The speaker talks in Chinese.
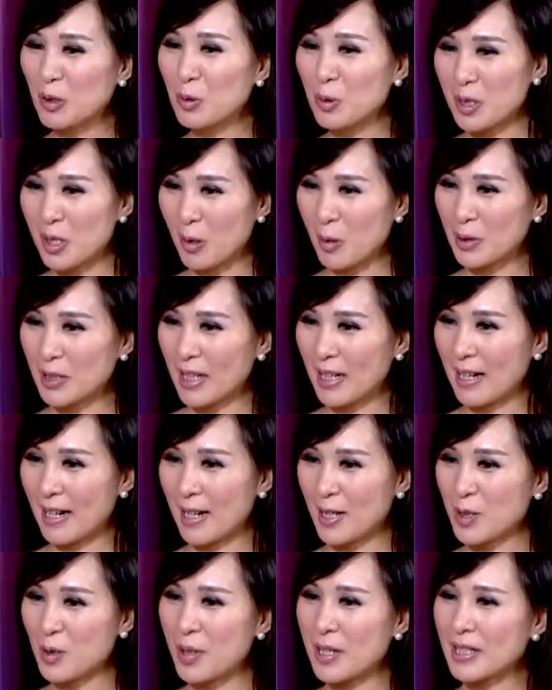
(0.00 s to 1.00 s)
路走下来，
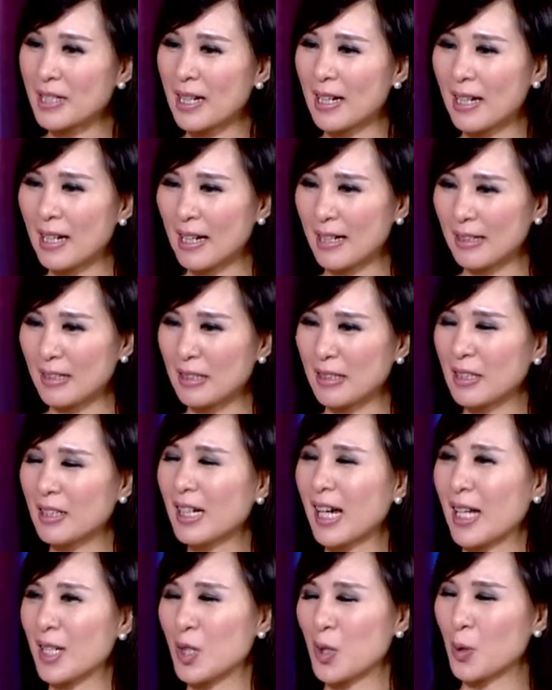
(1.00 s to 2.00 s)
学下来，你的
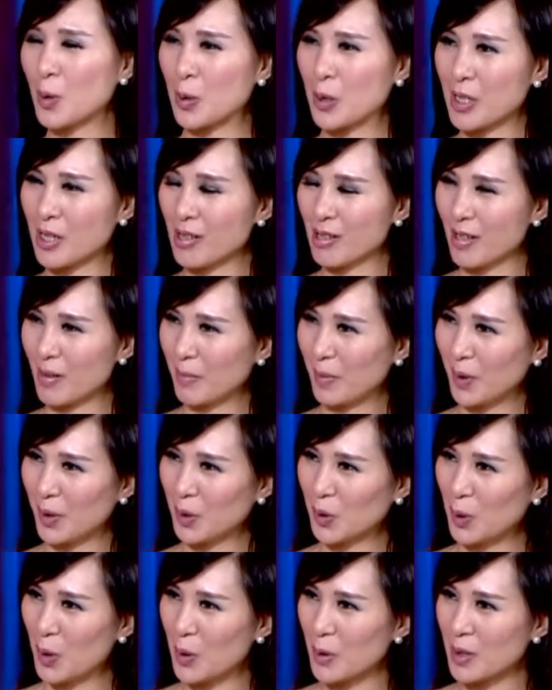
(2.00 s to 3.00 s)
感触是什么？
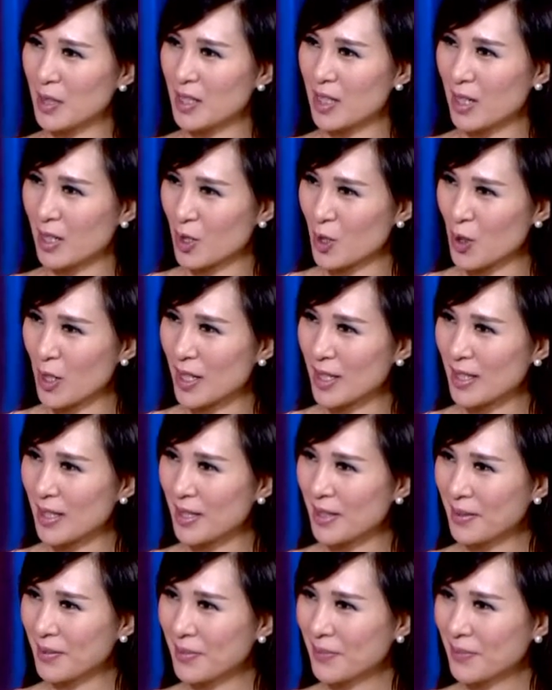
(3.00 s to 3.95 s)
对于这个专业？